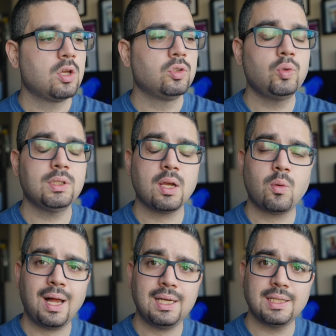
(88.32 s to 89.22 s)
due dei
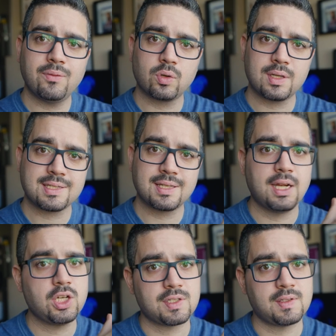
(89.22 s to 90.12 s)
quali devono essere
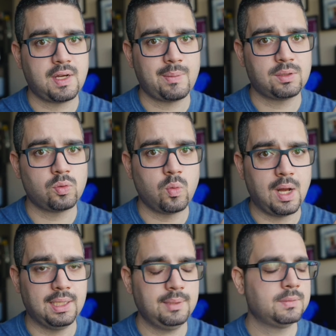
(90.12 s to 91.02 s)
necessariamente
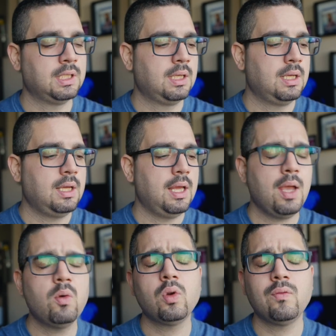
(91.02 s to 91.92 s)
uguali
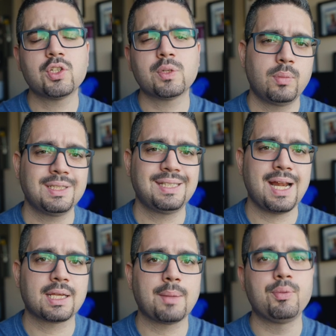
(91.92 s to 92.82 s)
e uno invece può essere
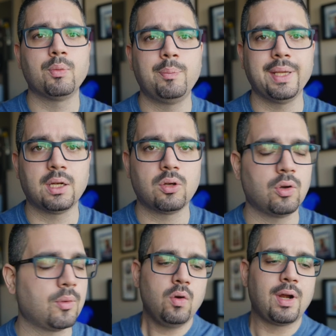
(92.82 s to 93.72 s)
anche più
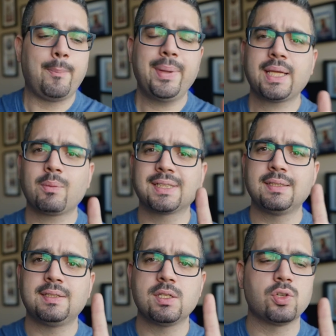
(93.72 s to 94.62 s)
piccolo. Ora, perché questa
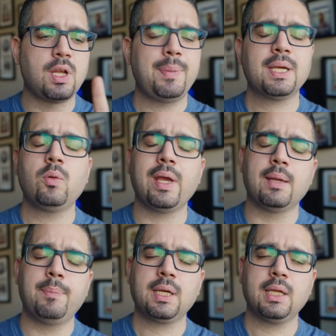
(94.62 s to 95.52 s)
distinzione?
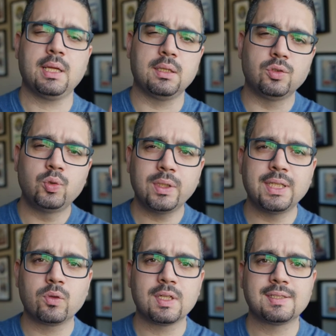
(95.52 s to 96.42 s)
Perché, perché due
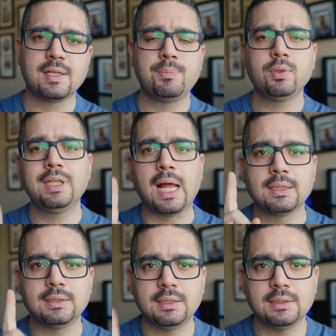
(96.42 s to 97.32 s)
devono essere più
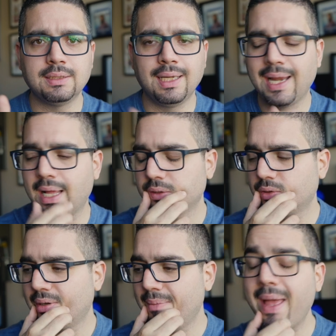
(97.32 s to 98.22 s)
grandi
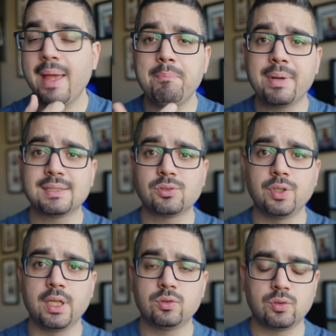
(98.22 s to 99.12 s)
dell'altro? Beh, presto
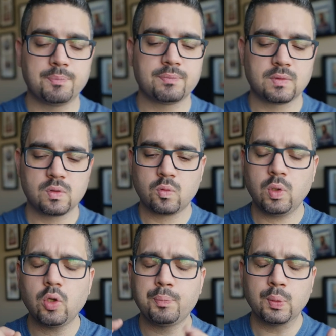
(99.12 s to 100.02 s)
detto.
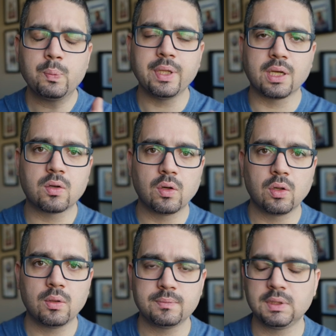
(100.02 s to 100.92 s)
Quello più
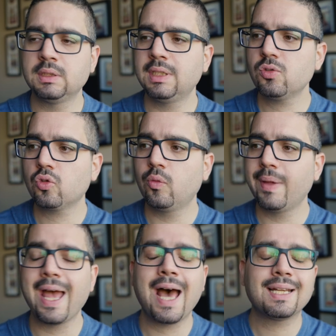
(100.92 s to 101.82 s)
piccolo, inteso
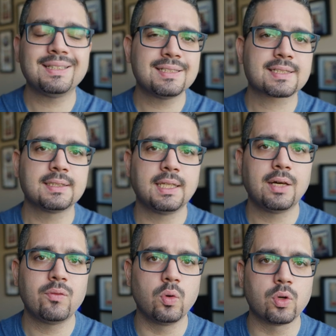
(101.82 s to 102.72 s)
come hard disk di
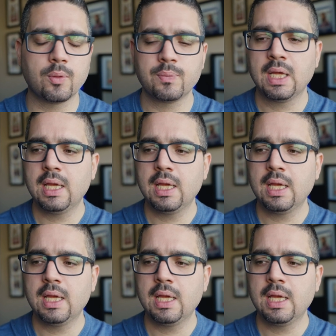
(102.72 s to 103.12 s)
lavoro,